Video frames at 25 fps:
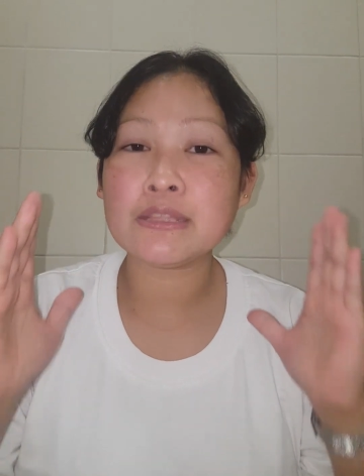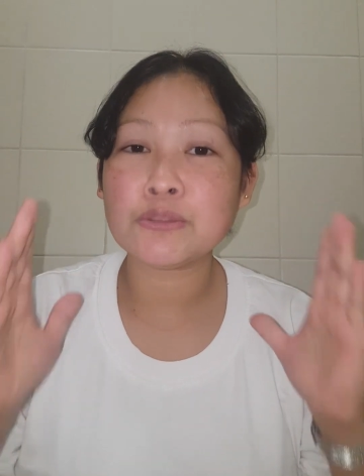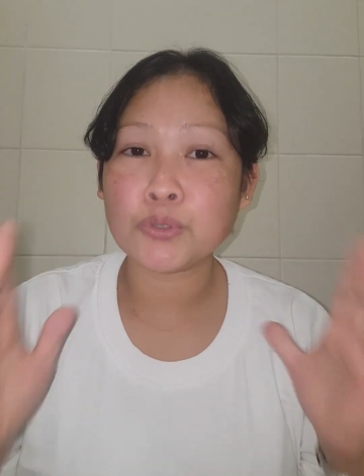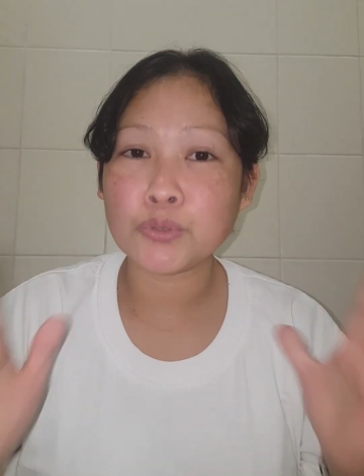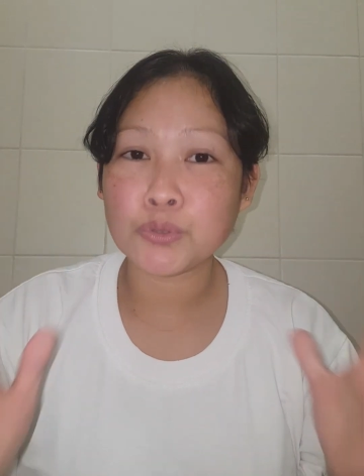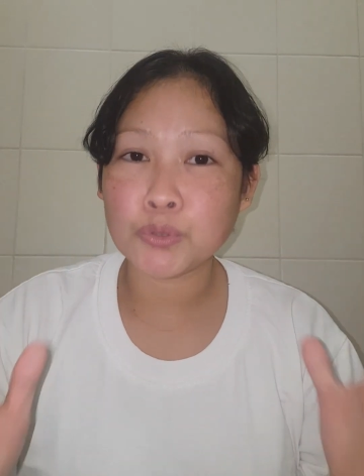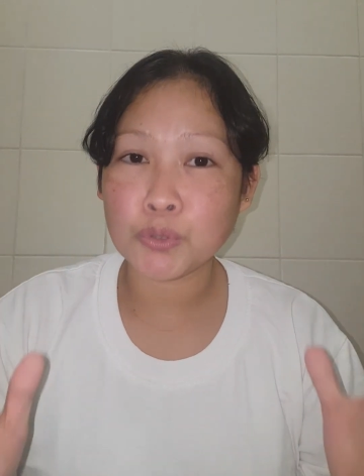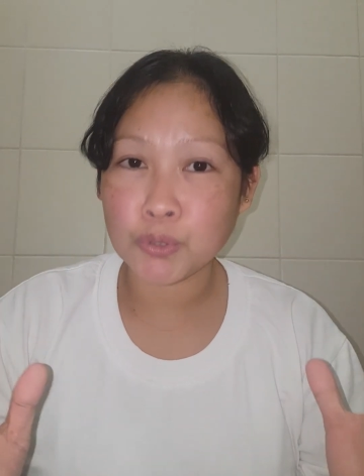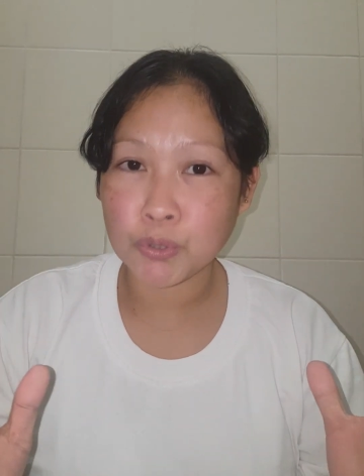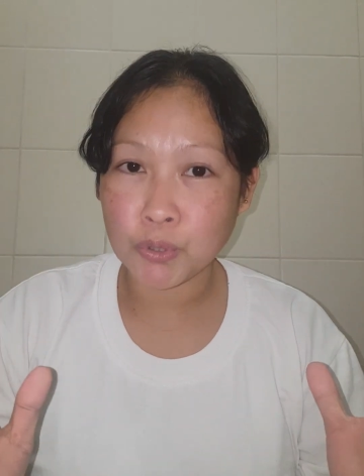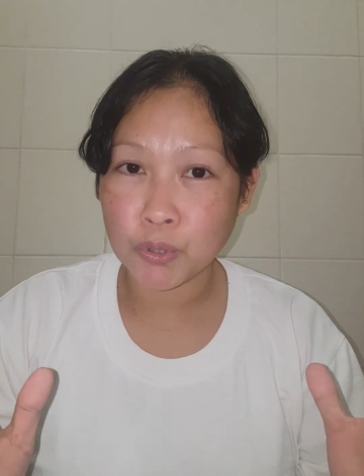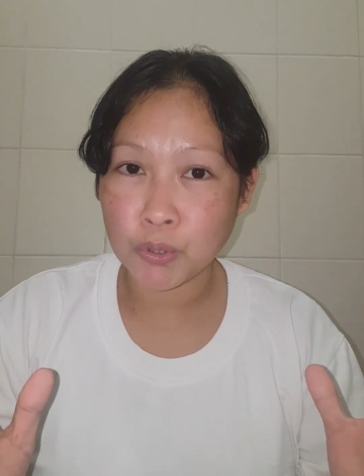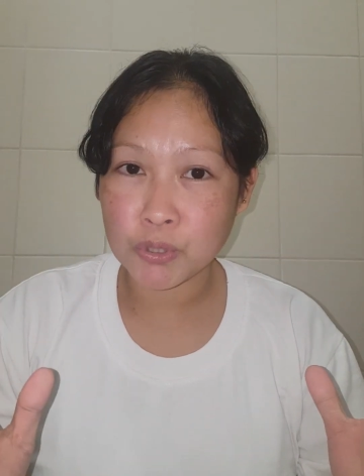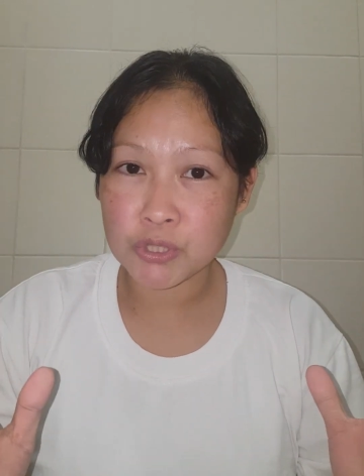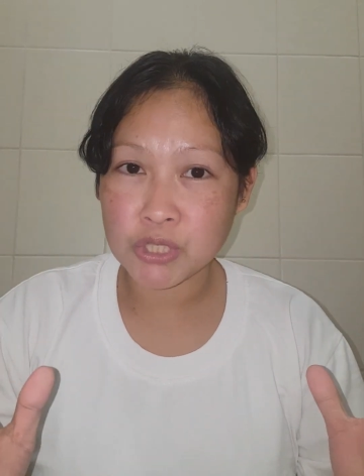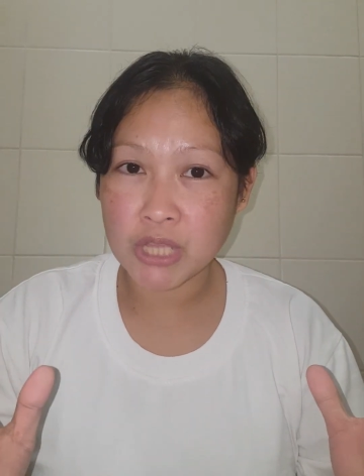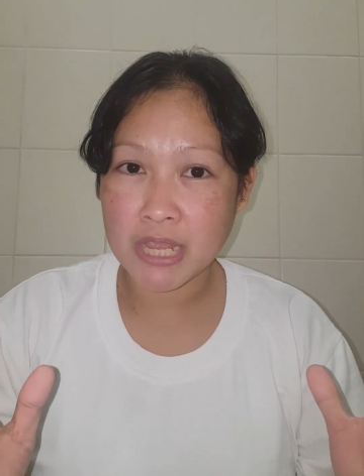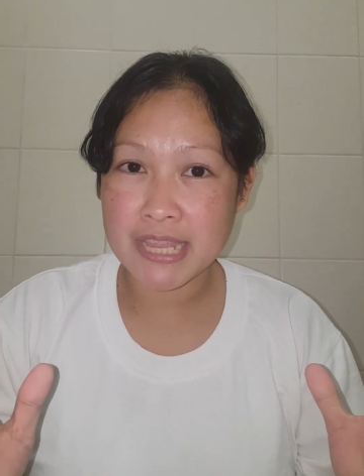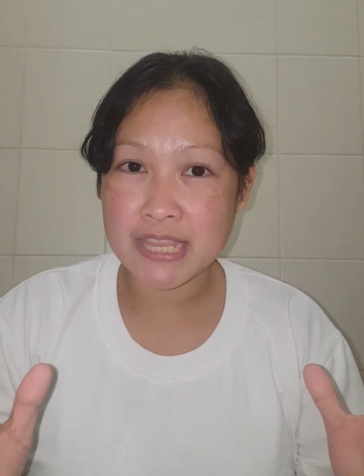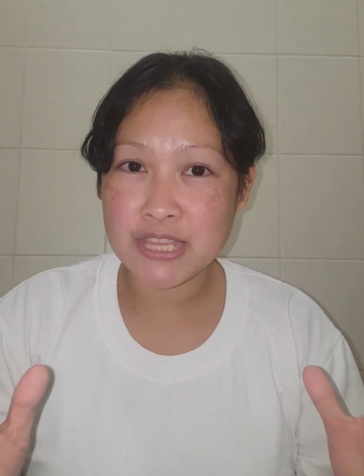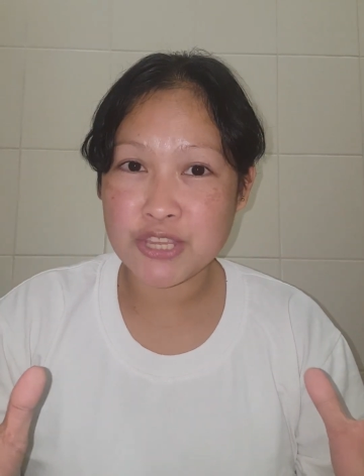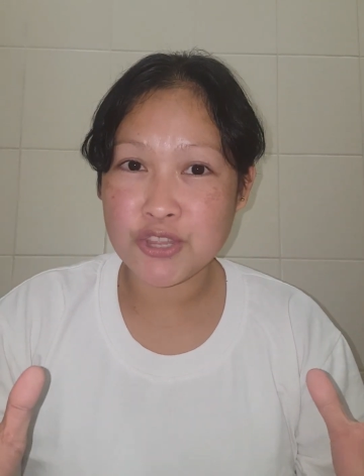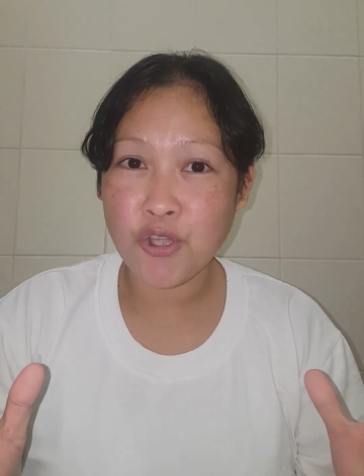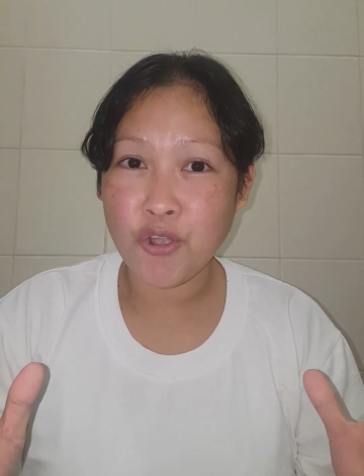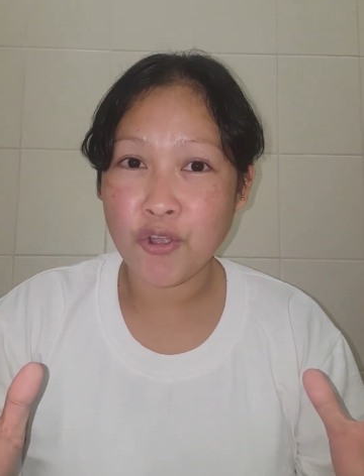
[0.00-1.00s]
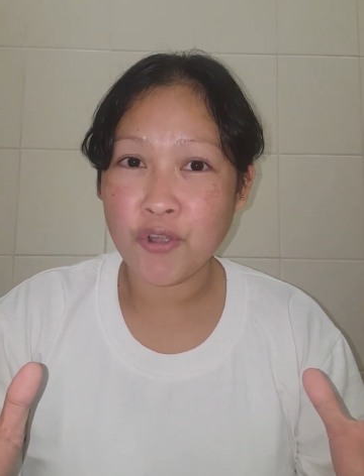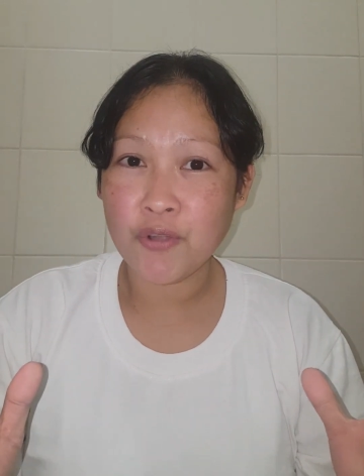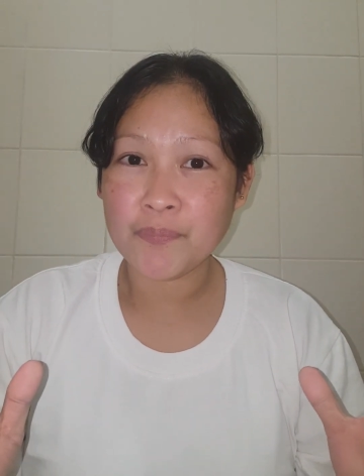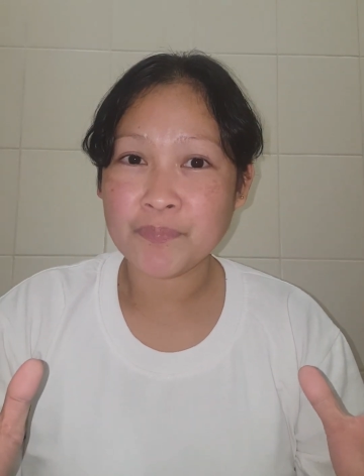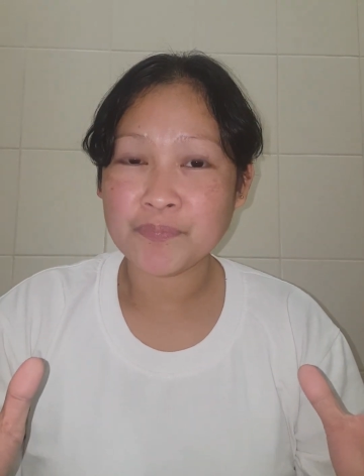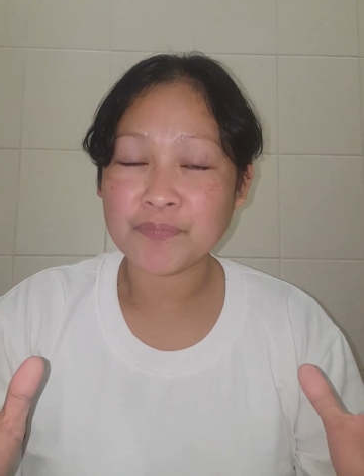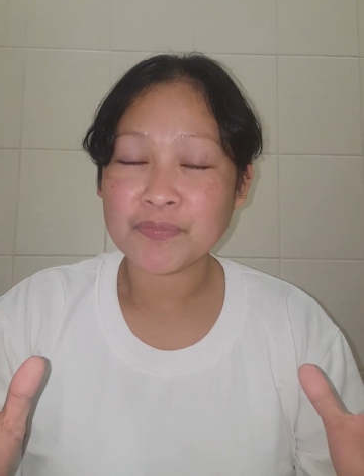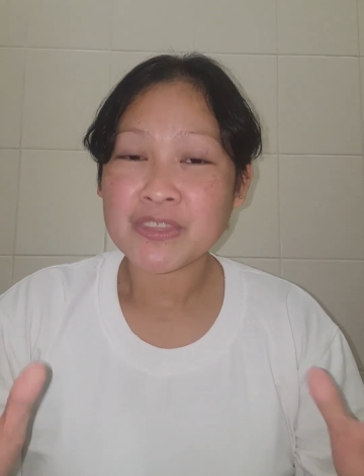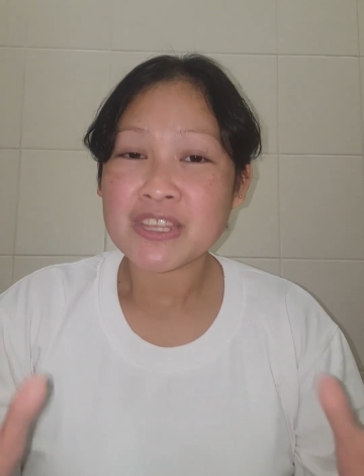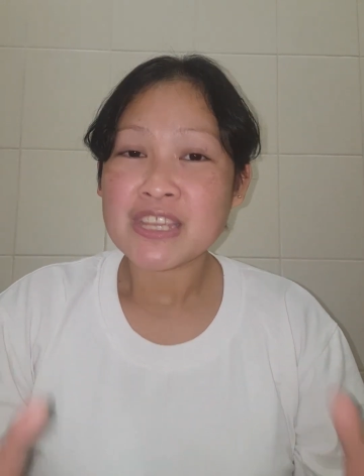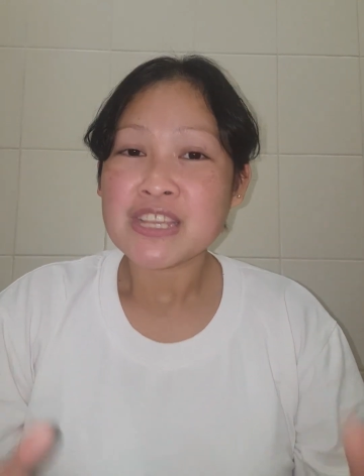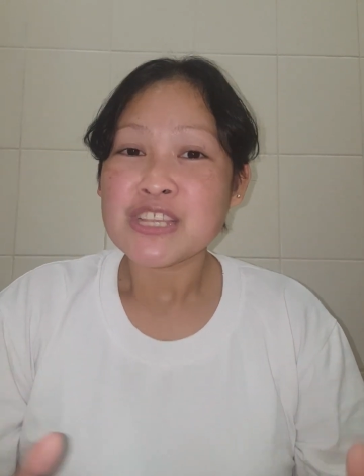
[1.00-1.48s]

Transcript: ituturo ko sa inyo.